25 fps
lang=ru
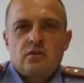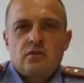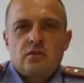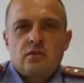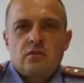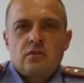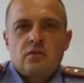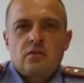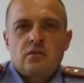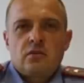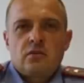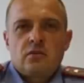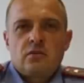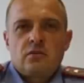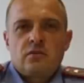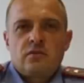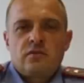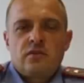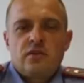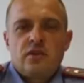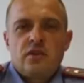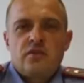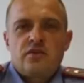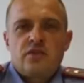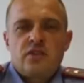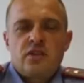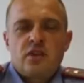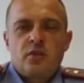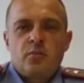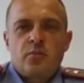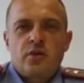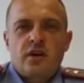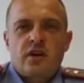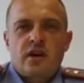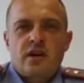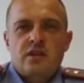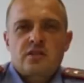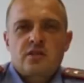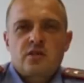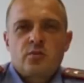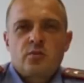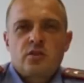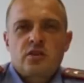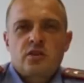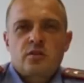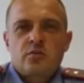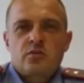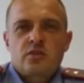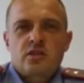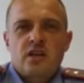э, вы все прекрасно
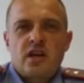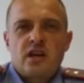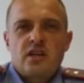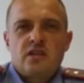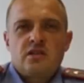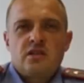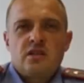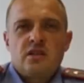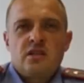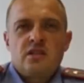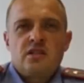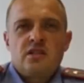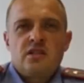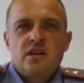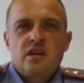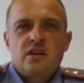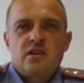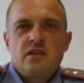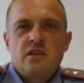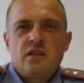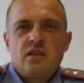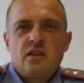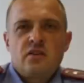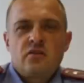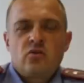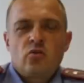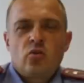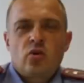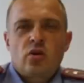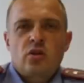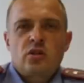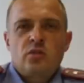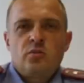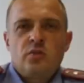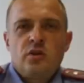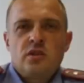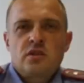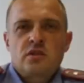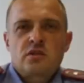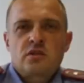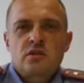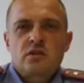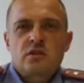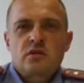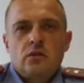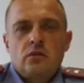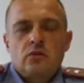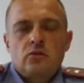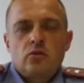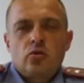об этом знаете, и техники в город Минск.
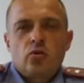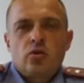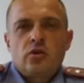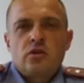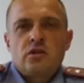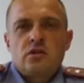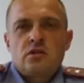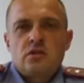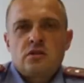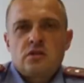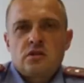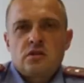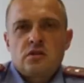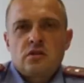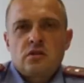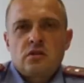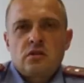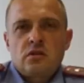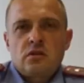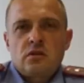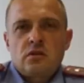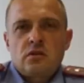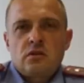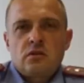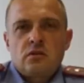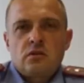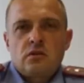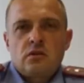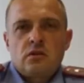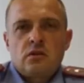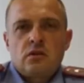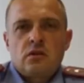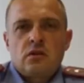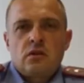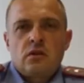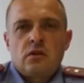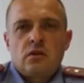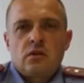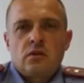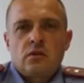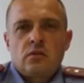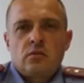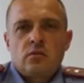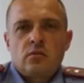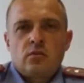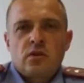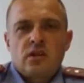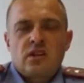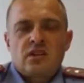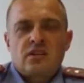То есть э,
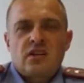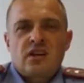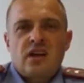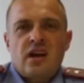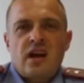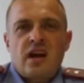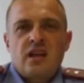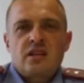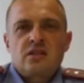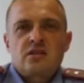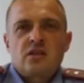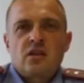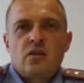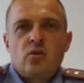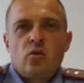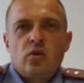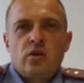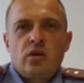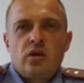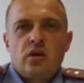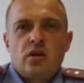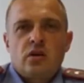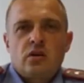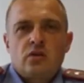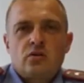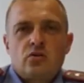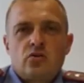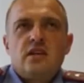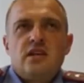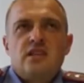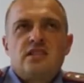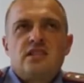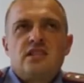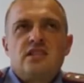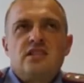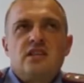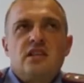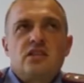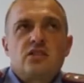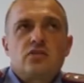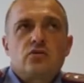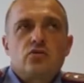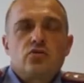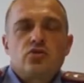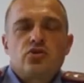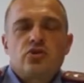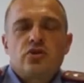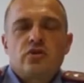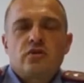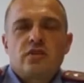была такая идеология, если
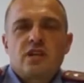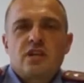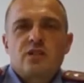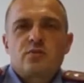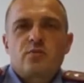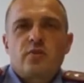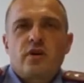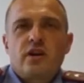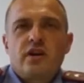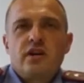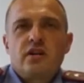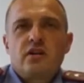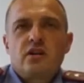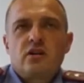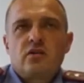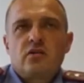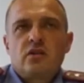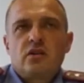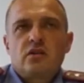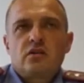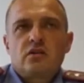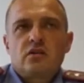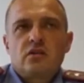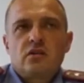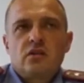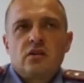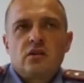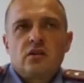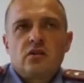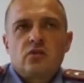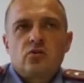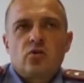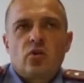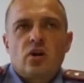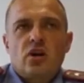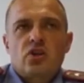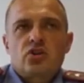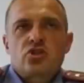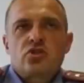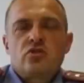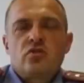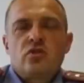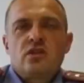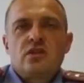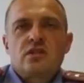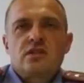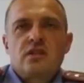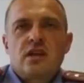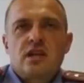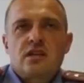действующая власть проигрывает, то
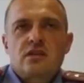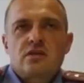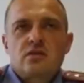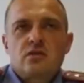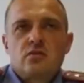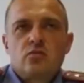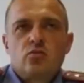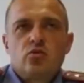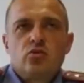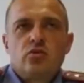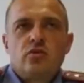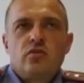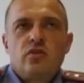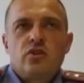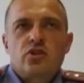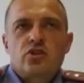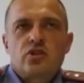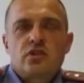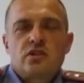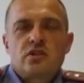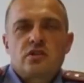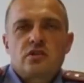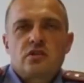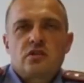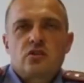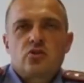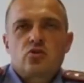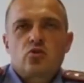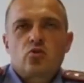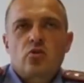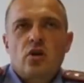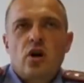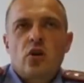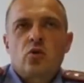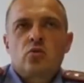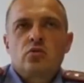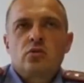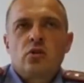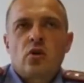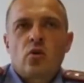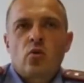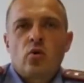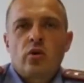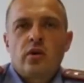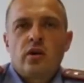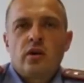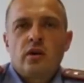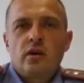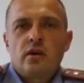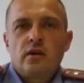каждого из нас будет вешать на суках у
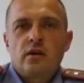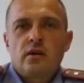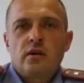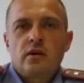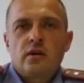дороги.